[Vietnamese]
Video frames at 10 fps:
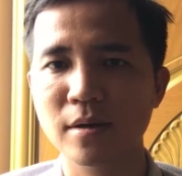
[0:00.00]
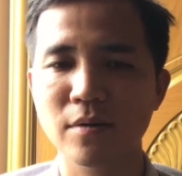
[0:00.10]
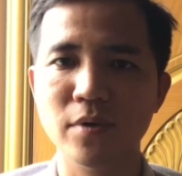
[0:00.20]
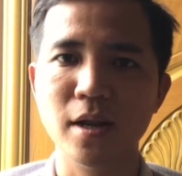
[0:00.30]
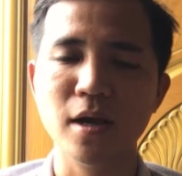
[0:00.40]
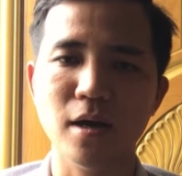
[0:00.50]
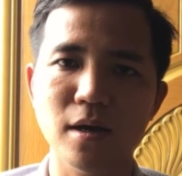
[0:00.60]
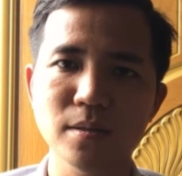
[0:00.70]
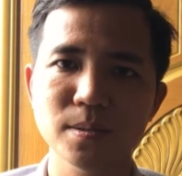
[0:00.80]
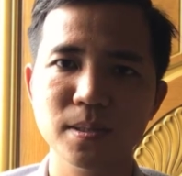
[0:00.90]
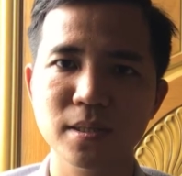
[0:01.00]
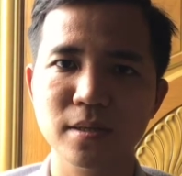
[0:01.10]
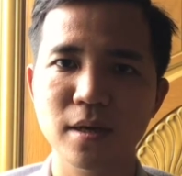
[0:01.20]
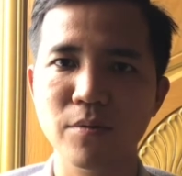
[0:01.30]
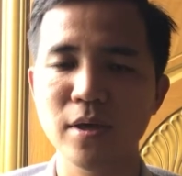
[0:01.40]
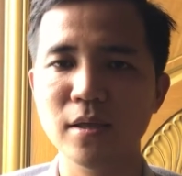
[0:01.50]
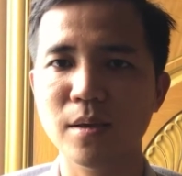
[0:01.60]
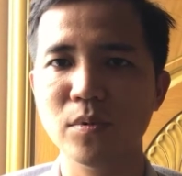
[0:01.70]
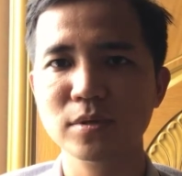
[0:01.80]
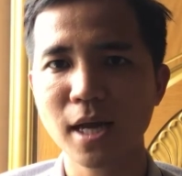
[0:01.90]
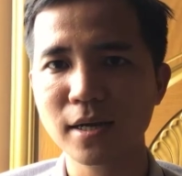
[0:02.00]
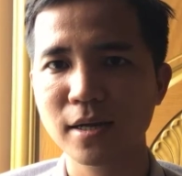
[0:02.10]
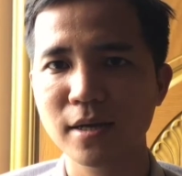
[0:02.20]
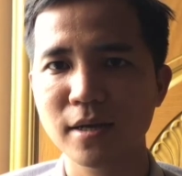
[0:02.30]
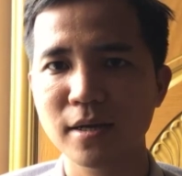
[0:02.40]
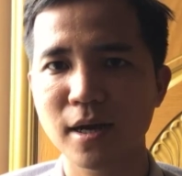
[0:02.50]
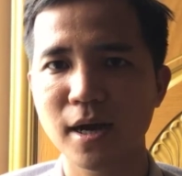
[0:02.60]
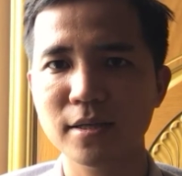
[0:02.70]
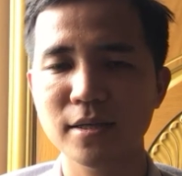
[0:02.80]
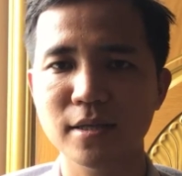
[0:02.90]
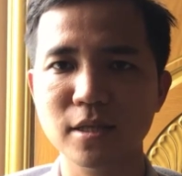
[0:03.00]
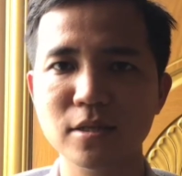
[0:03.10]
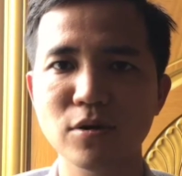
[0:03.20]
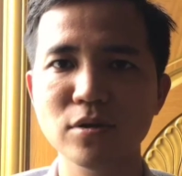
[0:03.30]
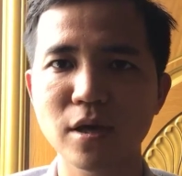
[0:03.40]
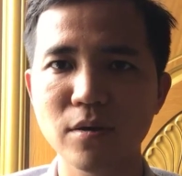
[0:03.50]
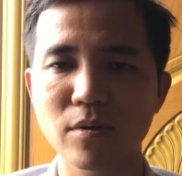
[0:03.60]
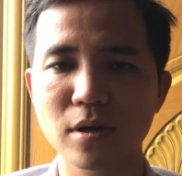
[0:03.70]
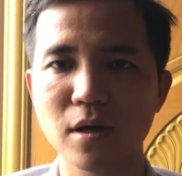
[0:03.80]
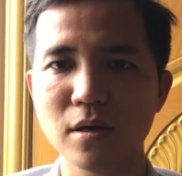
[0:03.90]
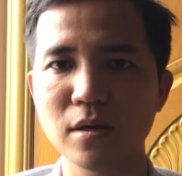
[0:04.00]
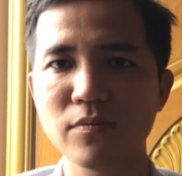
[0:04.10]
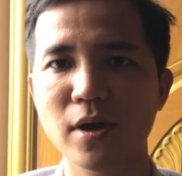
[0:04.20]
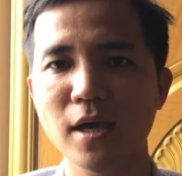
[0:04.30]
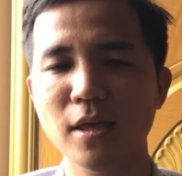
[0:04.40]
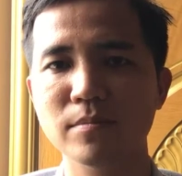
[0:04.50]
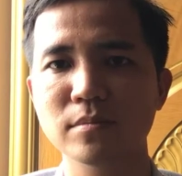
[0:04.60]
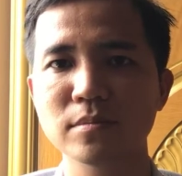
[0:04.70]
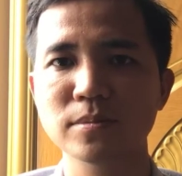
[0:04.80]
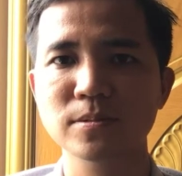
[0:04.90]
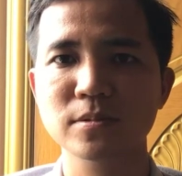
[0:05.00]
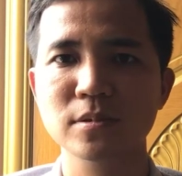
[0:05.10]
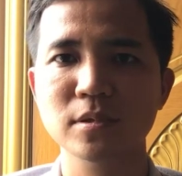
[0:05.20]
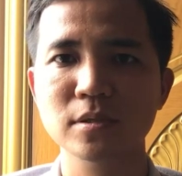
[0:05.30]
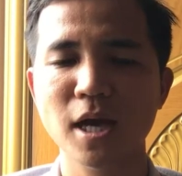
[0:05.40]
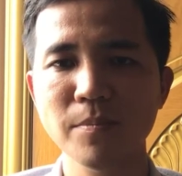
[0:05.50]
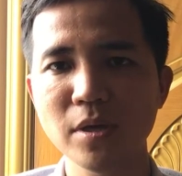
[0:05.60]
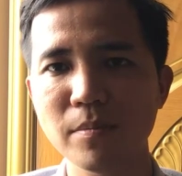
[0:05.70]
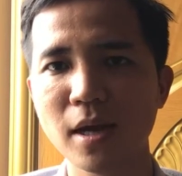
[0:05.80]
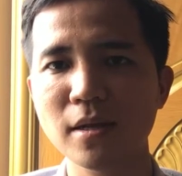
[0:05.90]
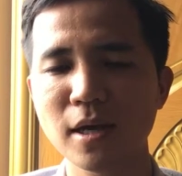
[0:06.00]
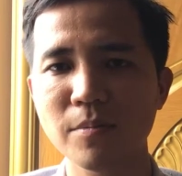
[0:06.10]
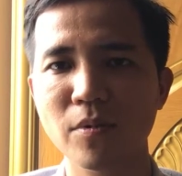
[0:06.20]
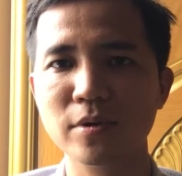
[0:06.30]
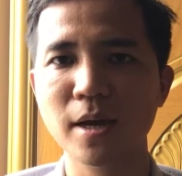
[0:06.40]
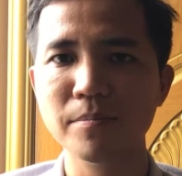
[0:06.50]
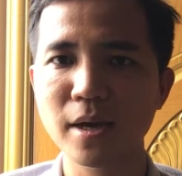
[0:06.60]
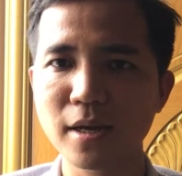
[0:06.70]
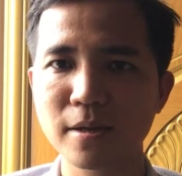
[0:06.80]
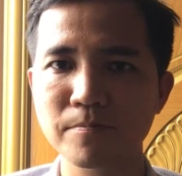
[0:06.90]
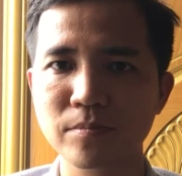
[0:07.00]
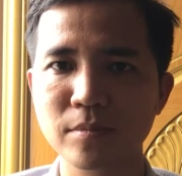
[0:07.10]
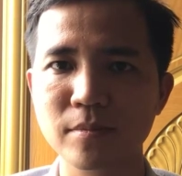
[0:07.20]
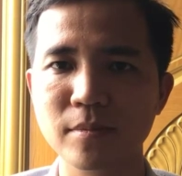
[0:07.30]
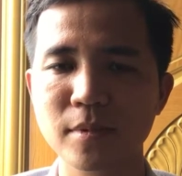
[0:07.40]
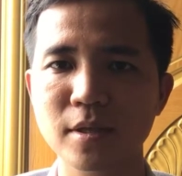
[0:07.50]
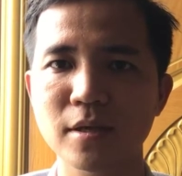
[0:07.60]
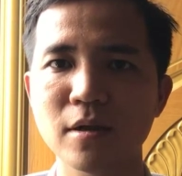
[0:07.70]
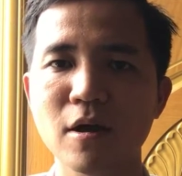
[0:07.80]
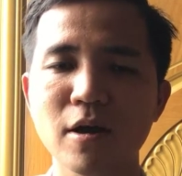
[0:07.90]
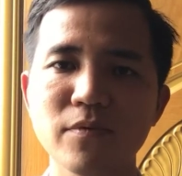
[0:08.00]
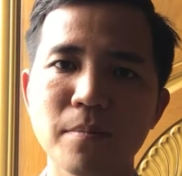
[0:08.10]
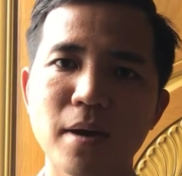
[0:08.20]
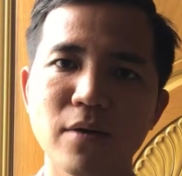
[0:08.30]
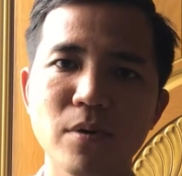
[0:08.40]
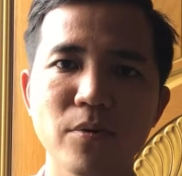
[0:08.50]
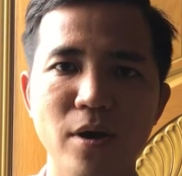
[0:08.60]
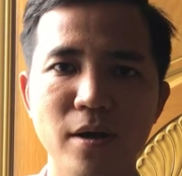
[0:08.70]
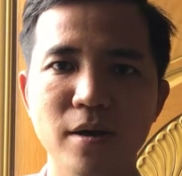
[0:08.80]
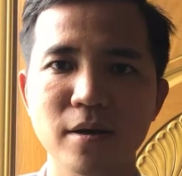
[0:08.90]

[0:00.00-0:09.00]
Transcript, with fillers: rồi về đất ở ở à, quý anh chị muốn tách à, thì diện tích tối thiểu của nó nó phải tầm 80 mét hay 100 mét thì nó có cái văn bản pháp luật